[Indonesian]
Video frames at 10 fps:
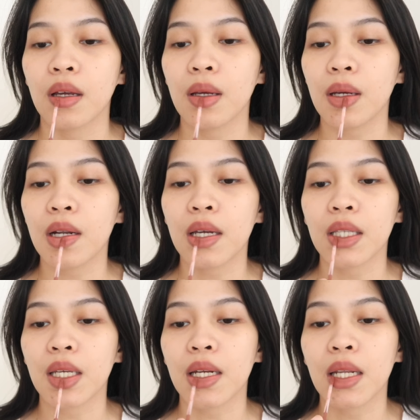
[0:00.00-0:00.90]

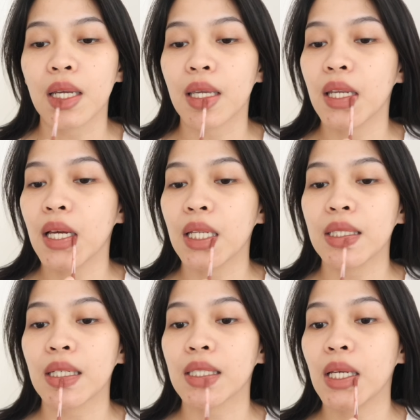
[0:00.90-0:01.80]
perhatikan lagi dengan
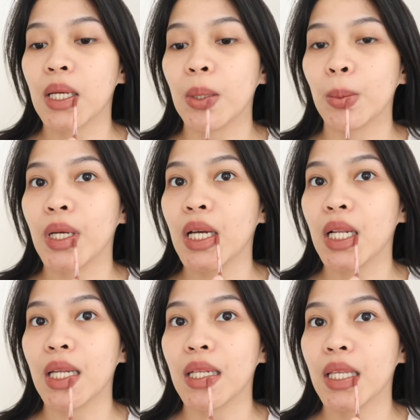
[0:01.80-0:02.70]
seksama
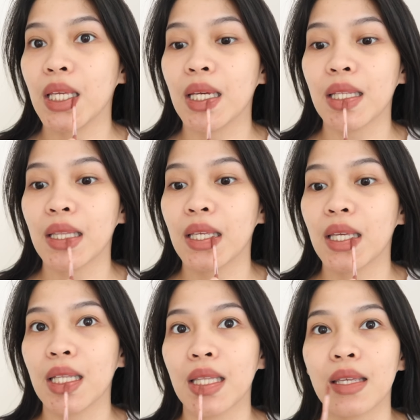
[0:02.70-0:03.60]
kalian lihat
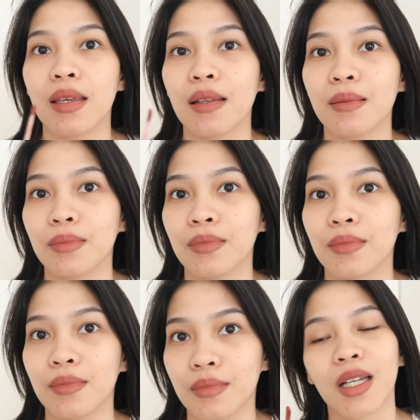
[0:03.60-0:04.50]
lihat lihat
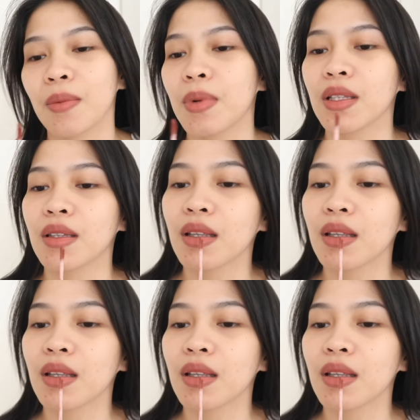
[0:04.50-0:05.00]
cakep banget